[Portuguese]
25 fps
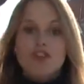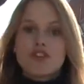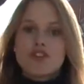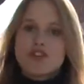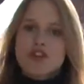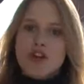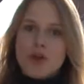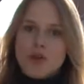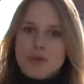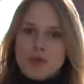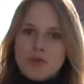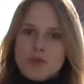
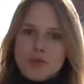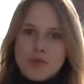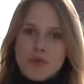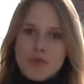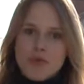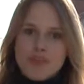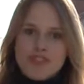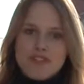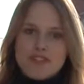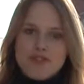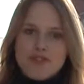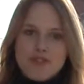De acordo
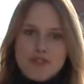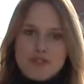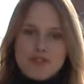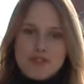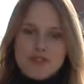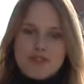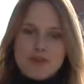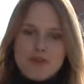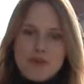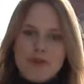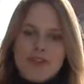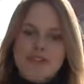com as
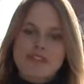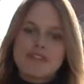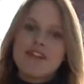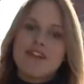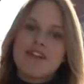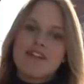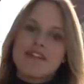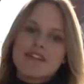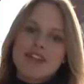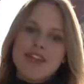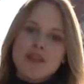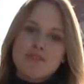informações,
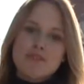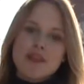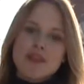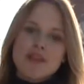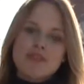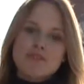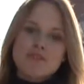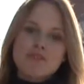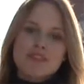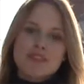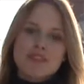nem mesmo